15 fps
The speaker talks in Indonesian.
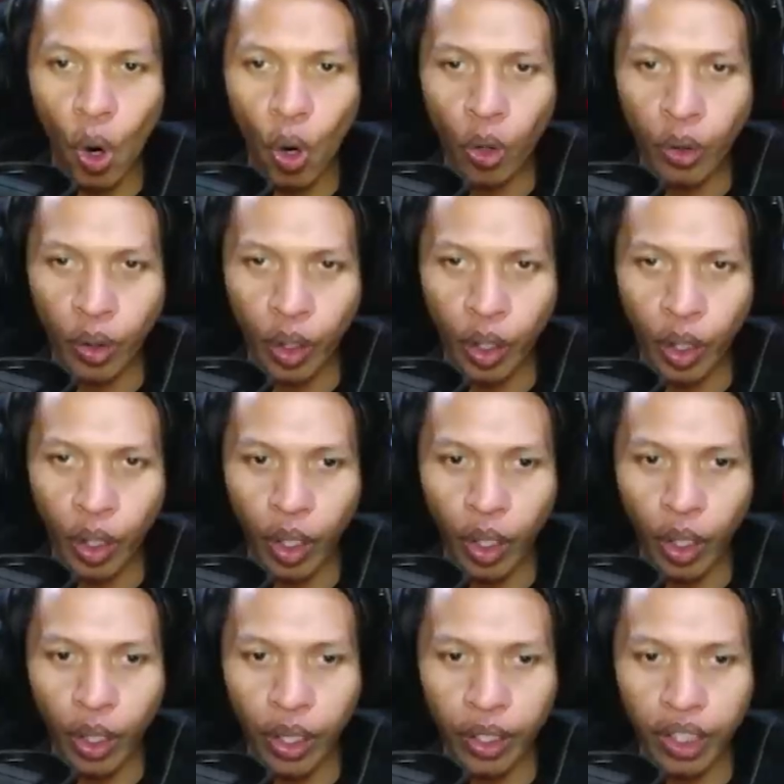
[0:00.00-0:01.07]
Oke,
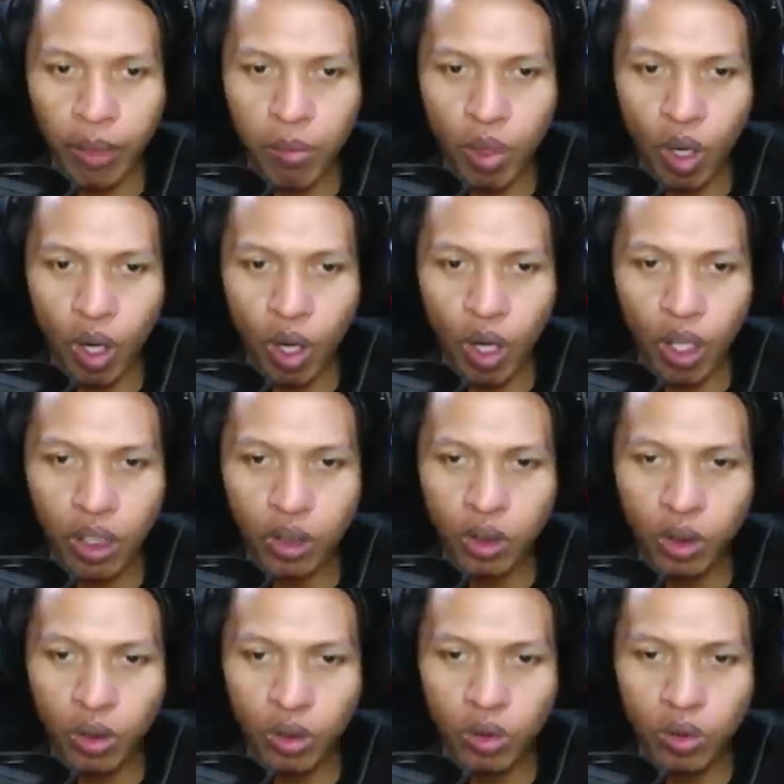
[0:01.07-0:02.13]
okay. come on.
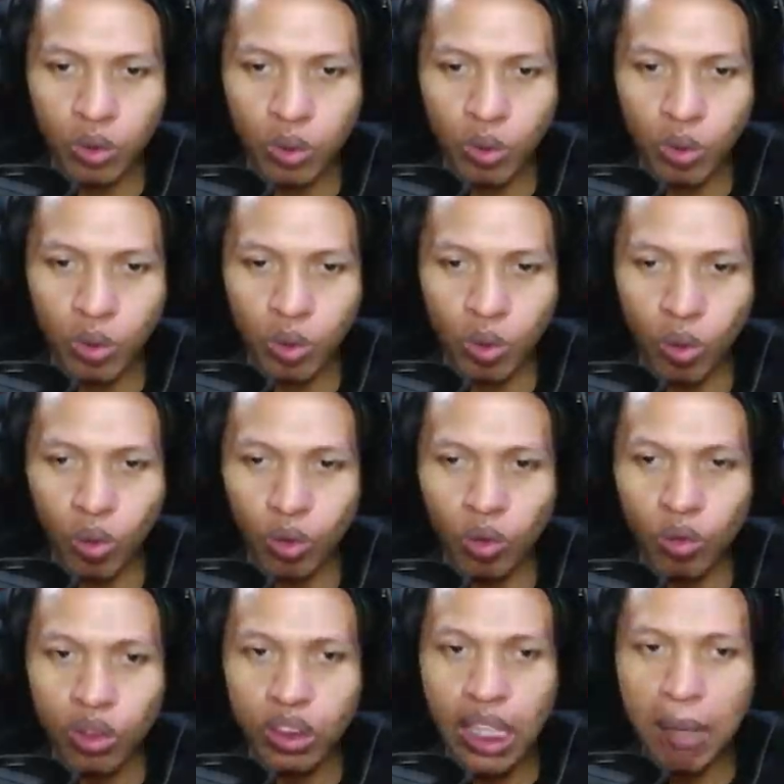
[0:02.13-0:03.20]
Truth. Uh,
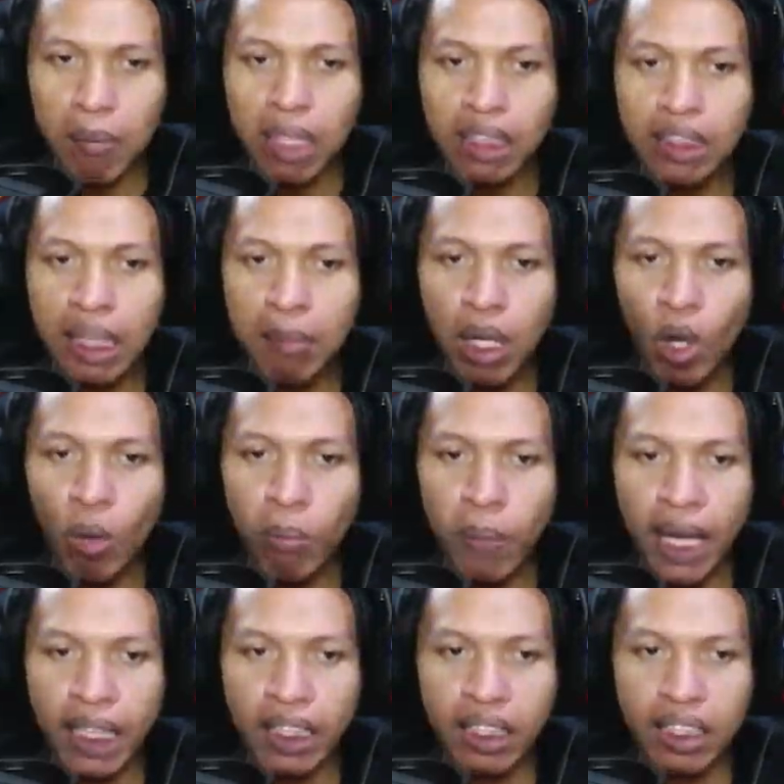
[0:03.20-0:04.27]
sama-sama
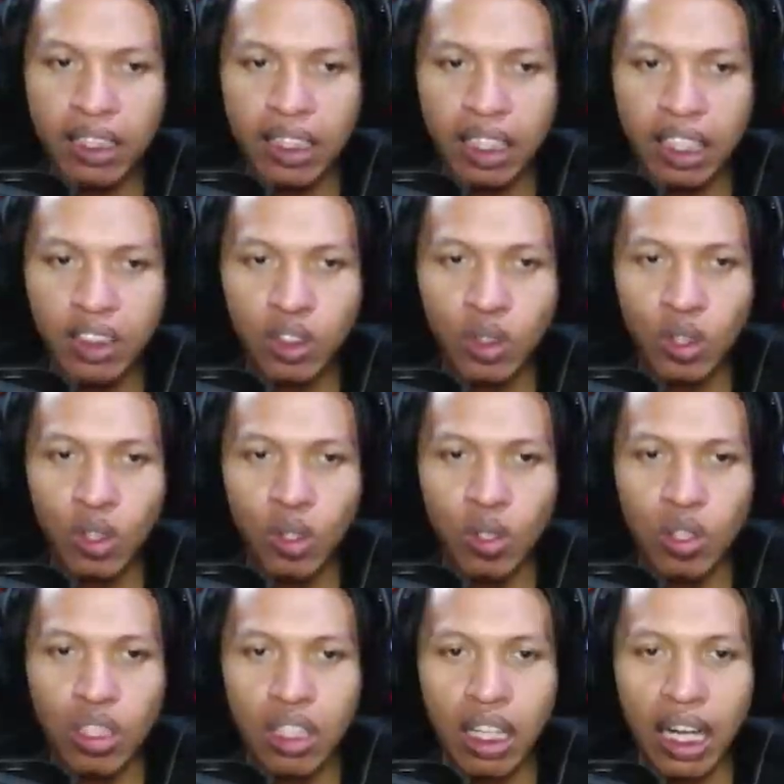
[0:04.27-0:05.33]
lompat. Let's go.
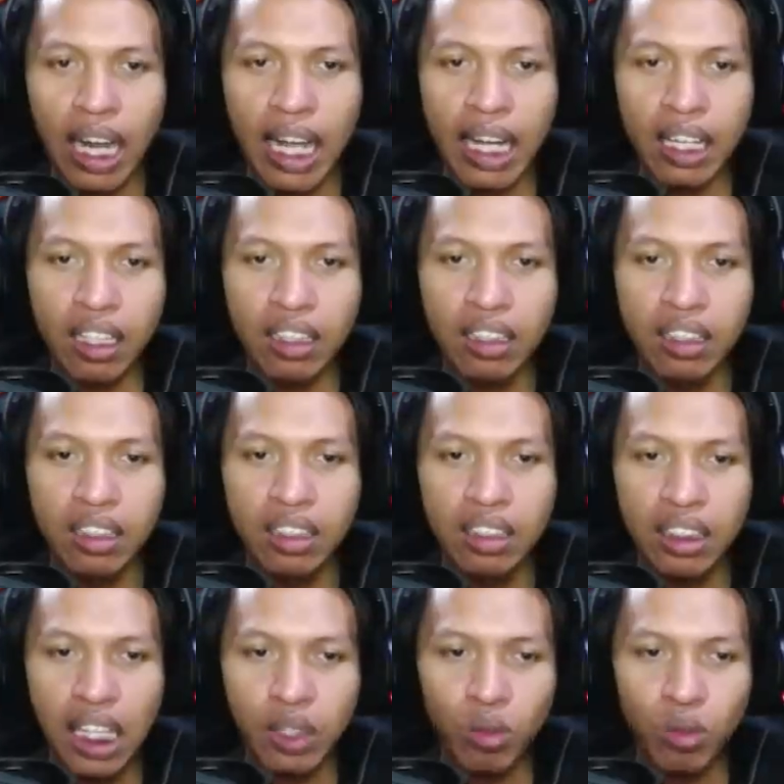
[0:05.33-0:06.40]
Kelar.
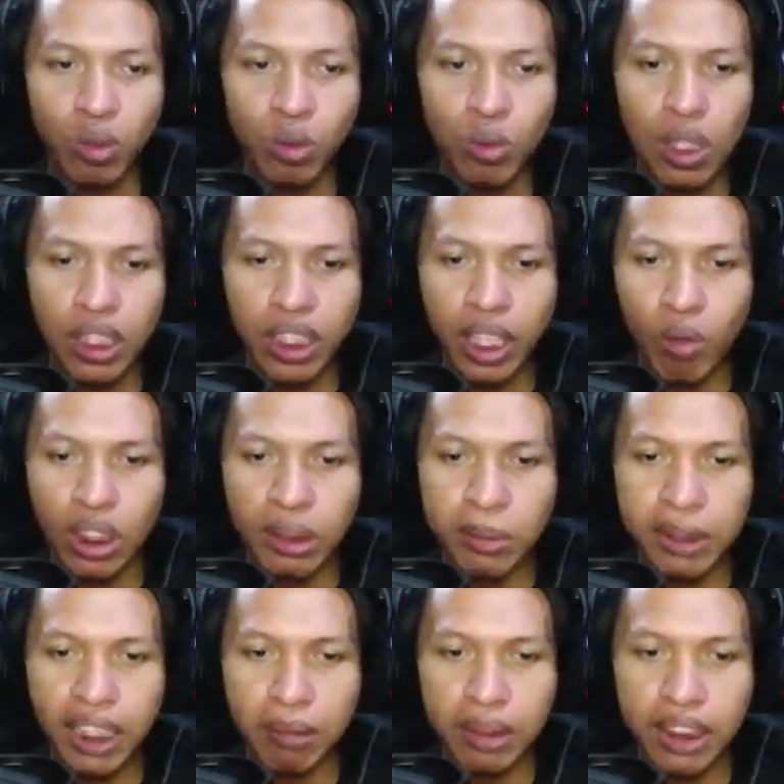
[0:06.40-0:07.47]
Satu dua tewas
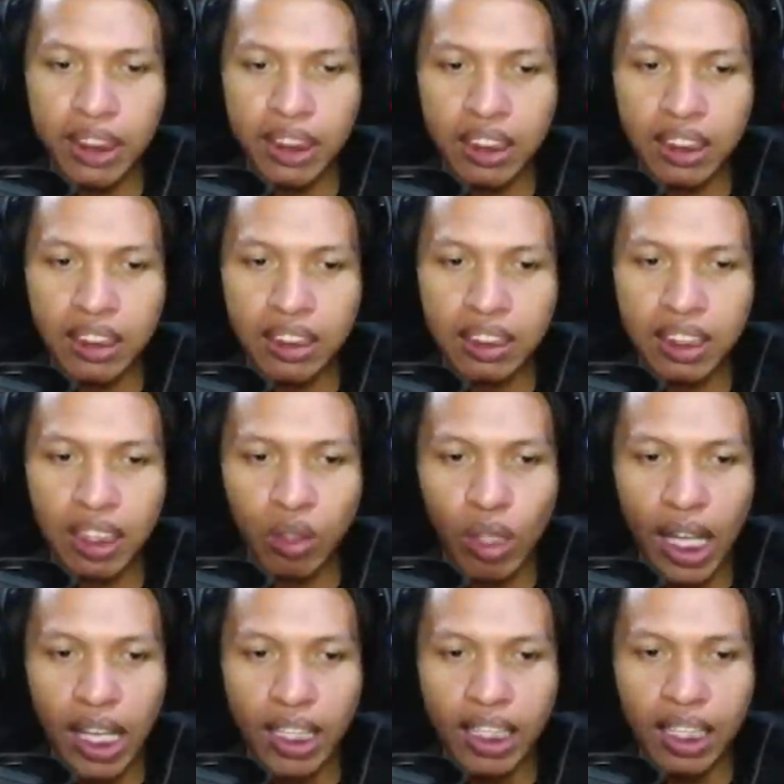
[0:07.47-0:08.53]
bisa Nemesis tersisa satu
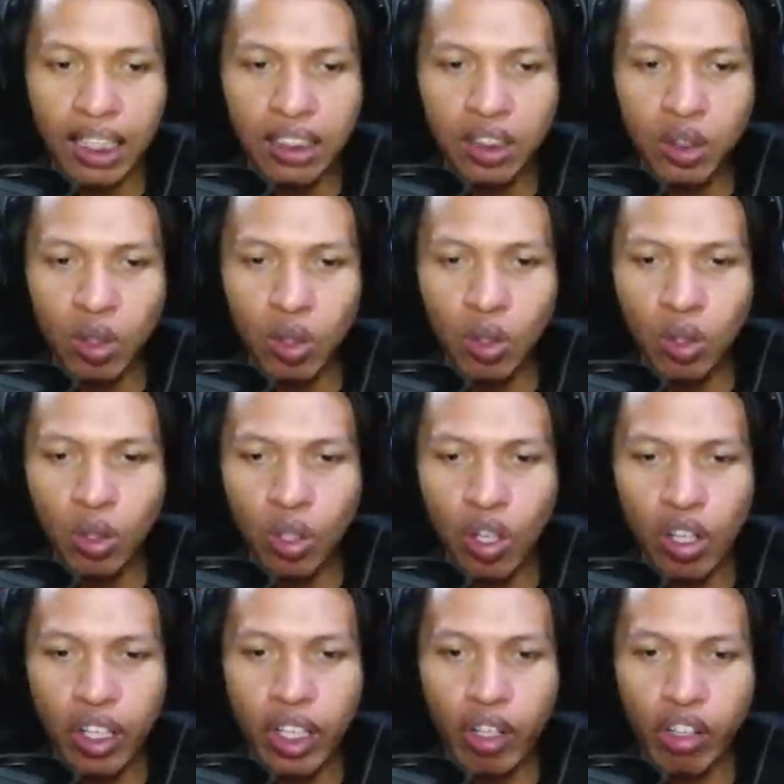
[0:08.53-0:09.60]
lagi let's
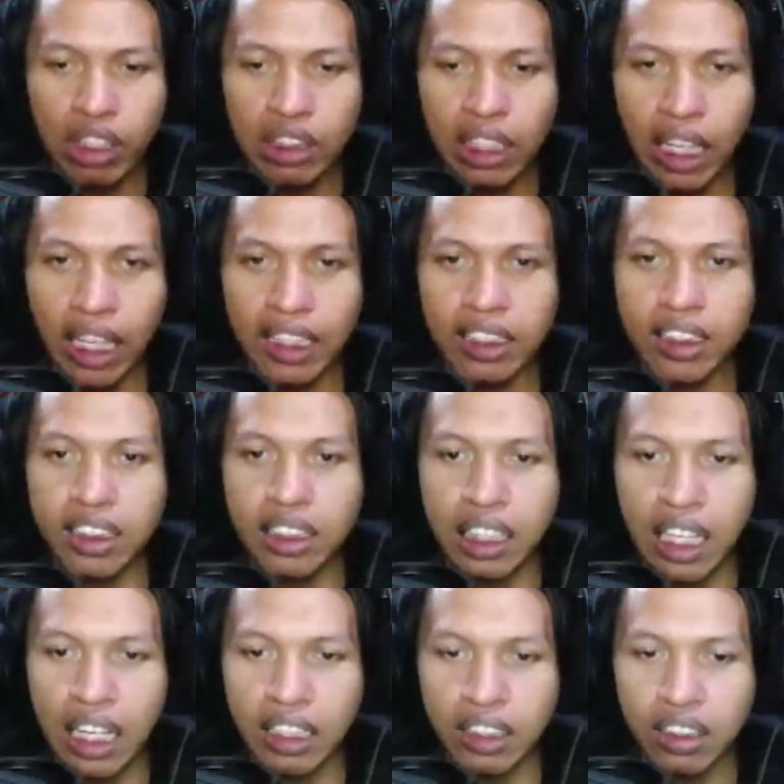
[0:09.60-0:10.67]
go oke okay, Hercules
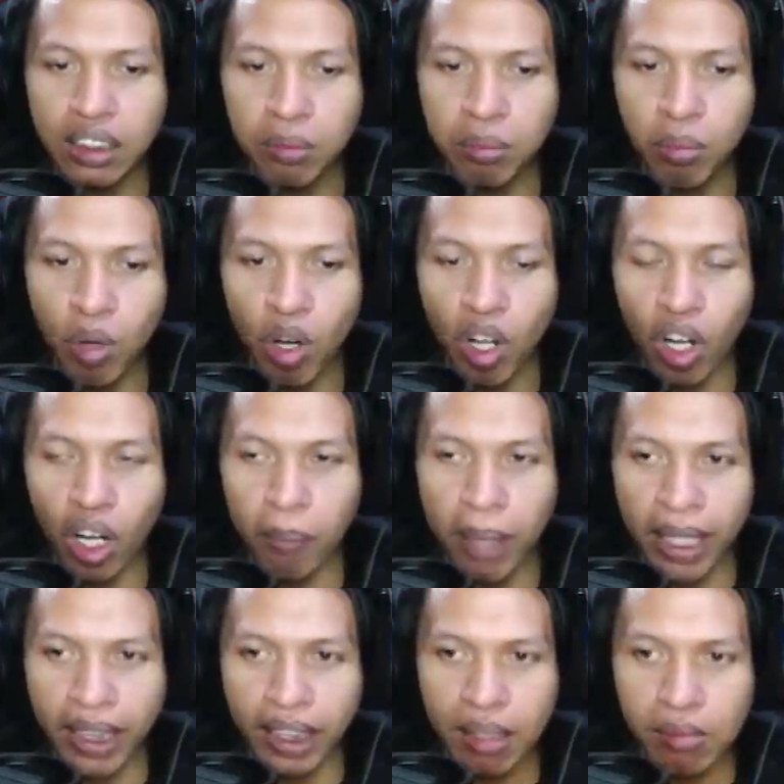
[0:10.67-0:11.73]
nice jebol
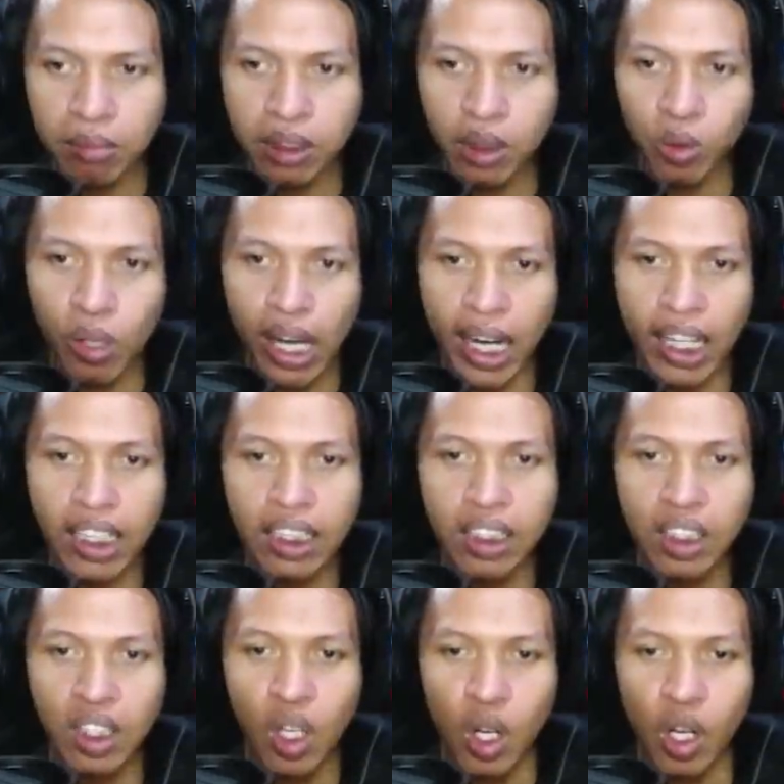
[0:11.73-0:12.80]
mantap jiwa
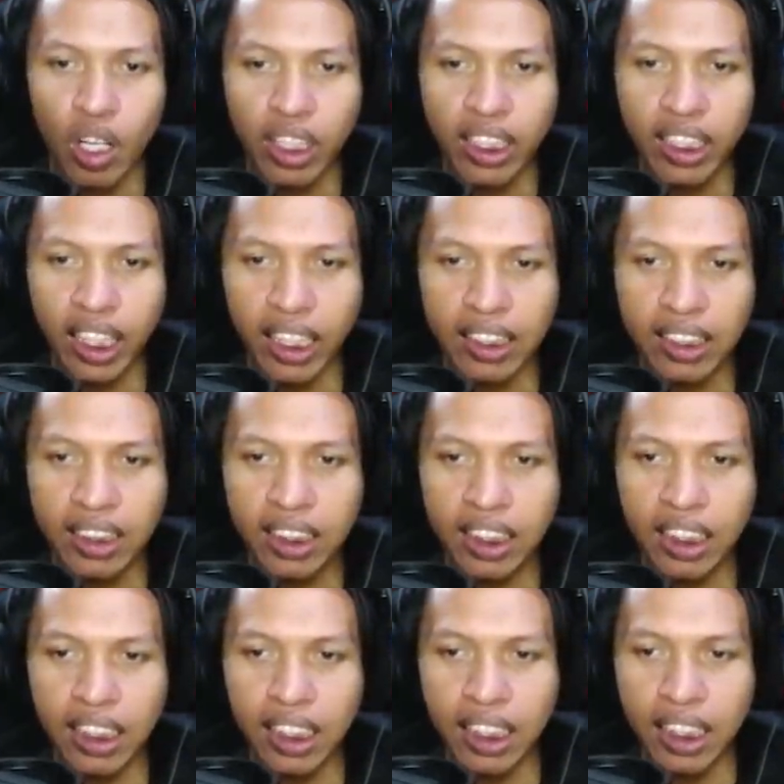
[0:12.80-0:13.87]
oke okay,
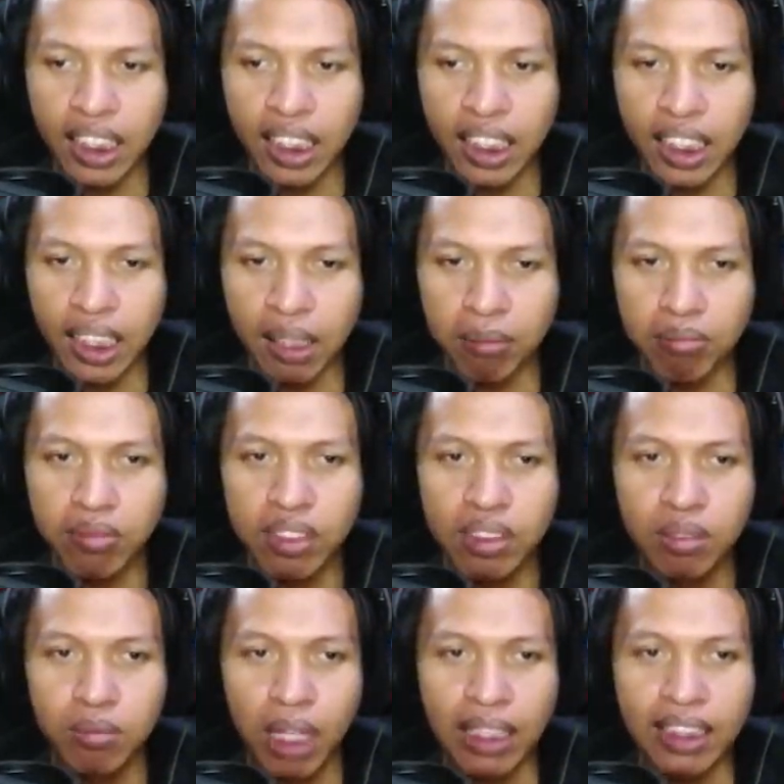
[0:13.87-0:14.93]
sip
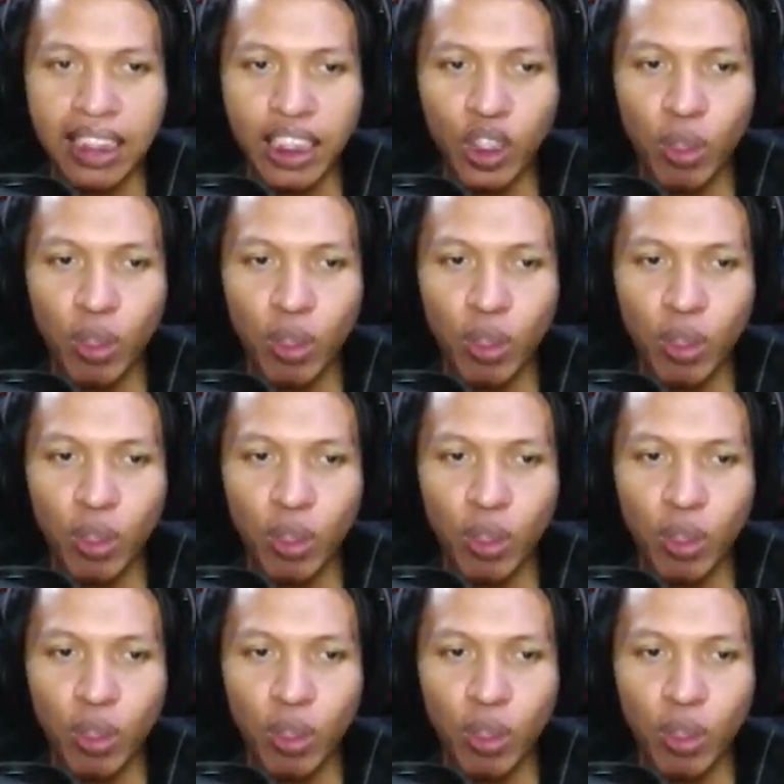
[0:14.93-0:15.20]
masih